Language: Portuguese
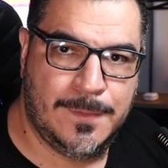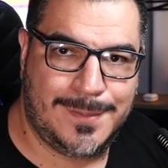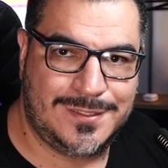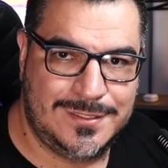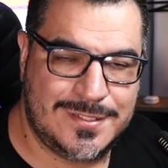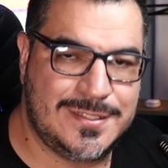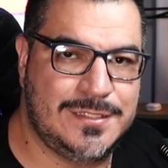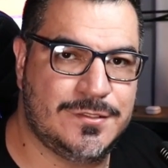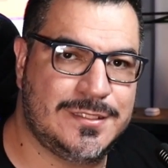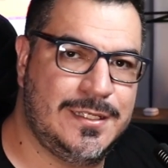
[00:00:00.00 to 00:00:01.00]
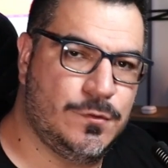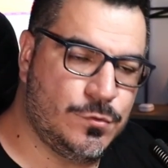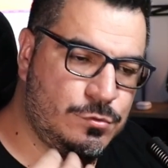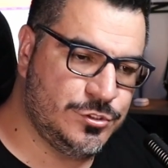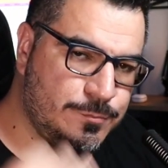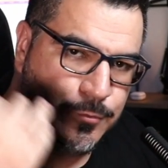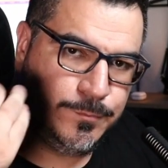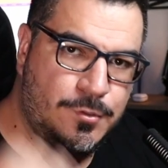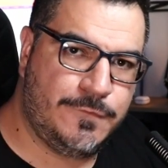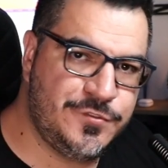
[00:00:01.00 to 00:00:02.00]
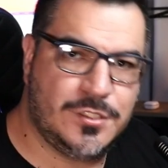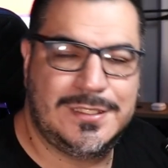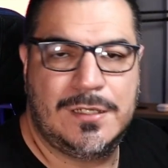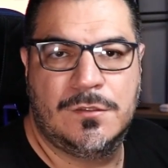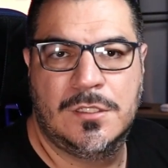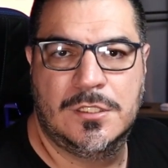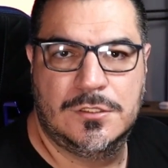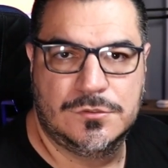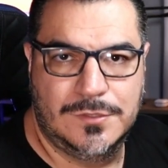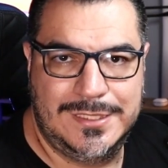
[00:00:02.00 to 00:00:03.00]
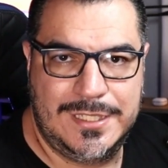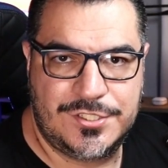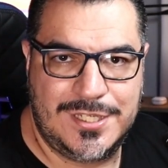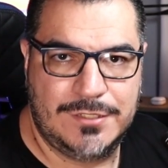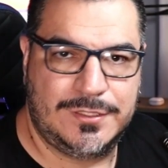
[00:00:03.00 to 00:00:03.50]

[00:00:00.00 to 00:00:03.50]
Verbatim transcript: para terceiros, tá? É um curso para o profissional do NHN.